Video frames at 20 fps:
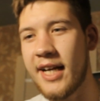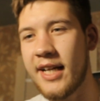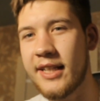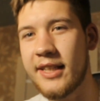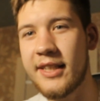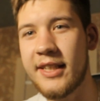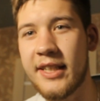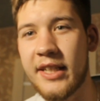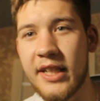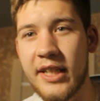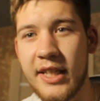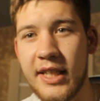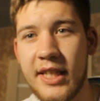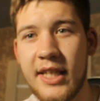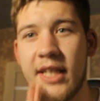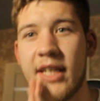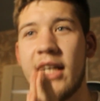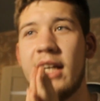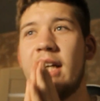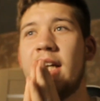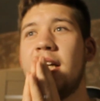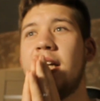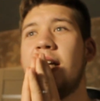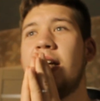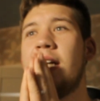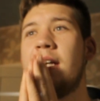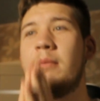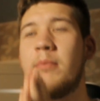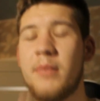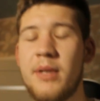Хантер и
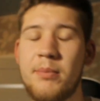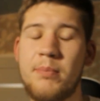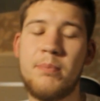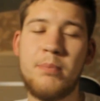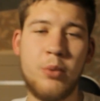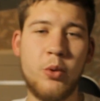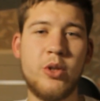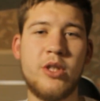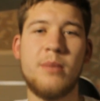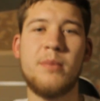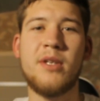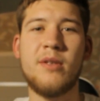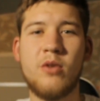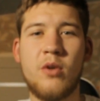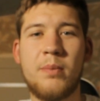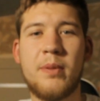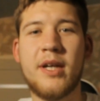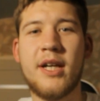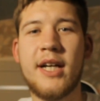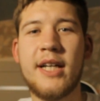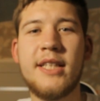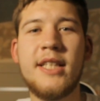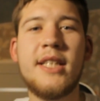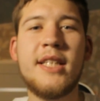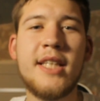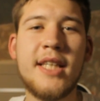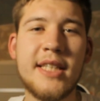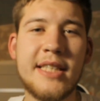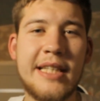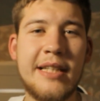мы будем его
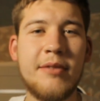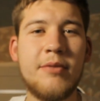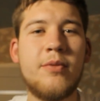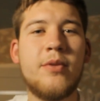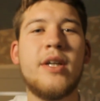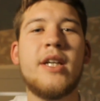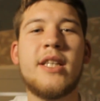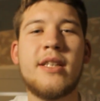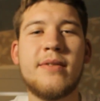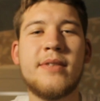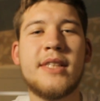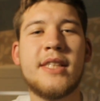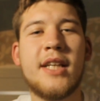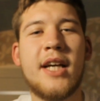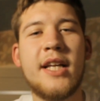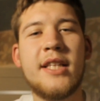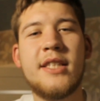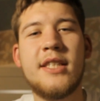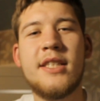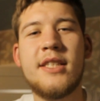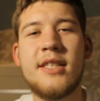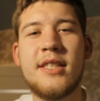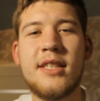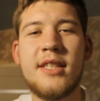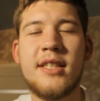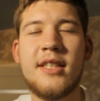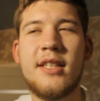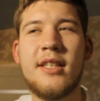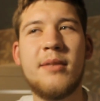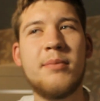проходить, если вы этого
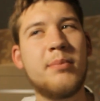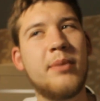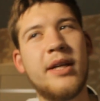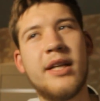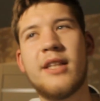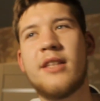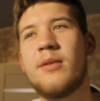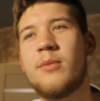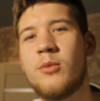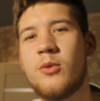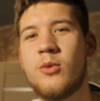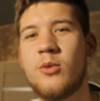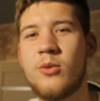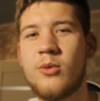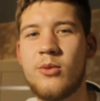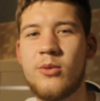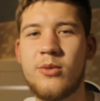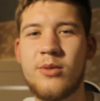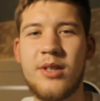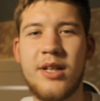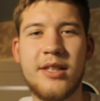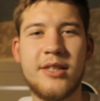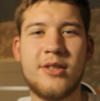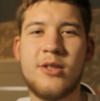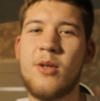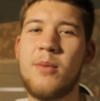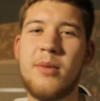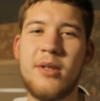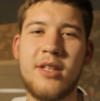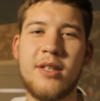захотите, и поэтому
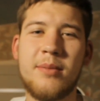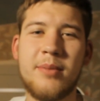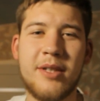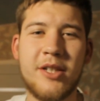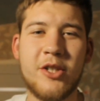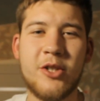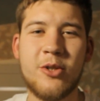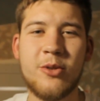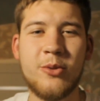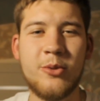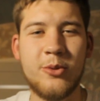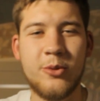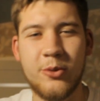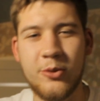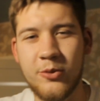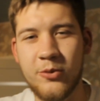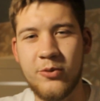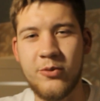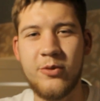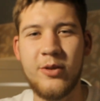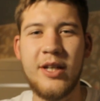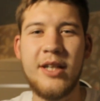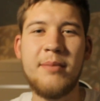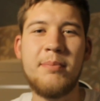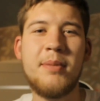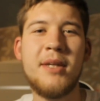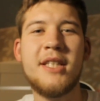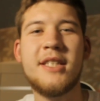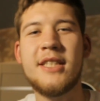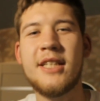особенно прошу
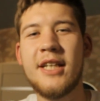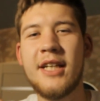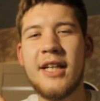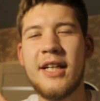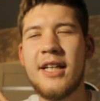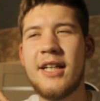влепить